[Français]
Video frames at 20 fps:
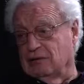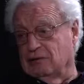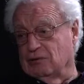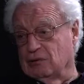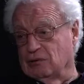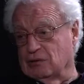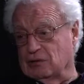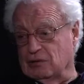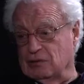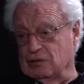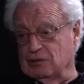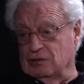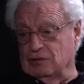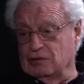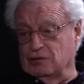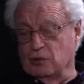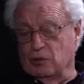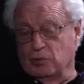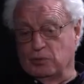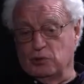Donc, euh,
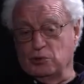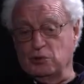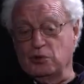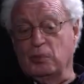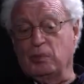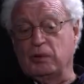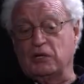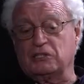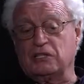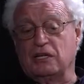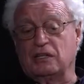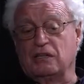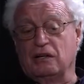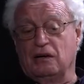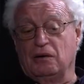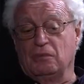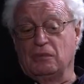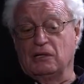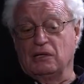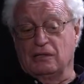on ne mesure pas ça
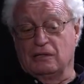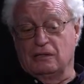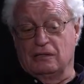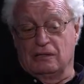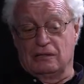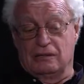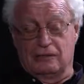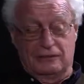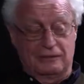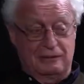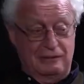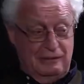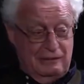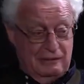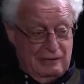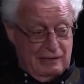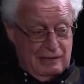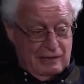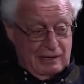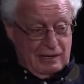tellement euh,
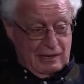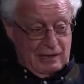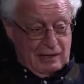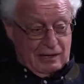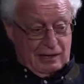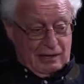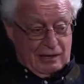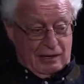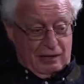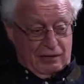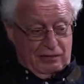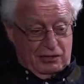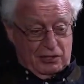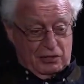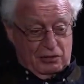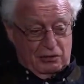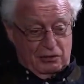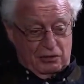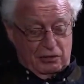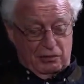
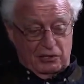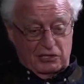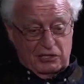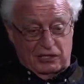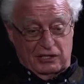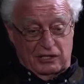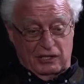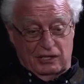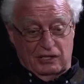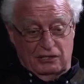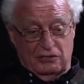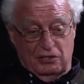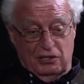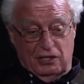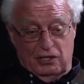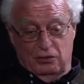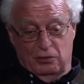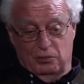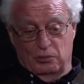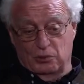avec le commerce
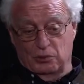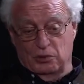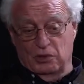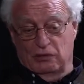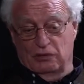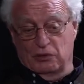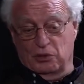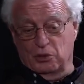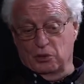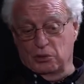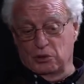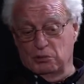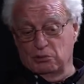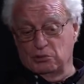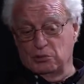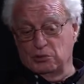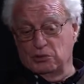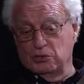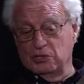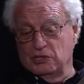international, on mesure avec le nombre
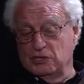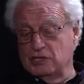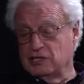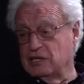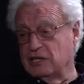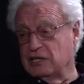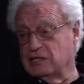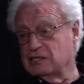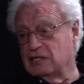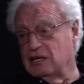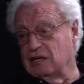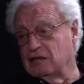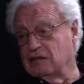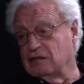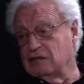d'usines qui se réinstallent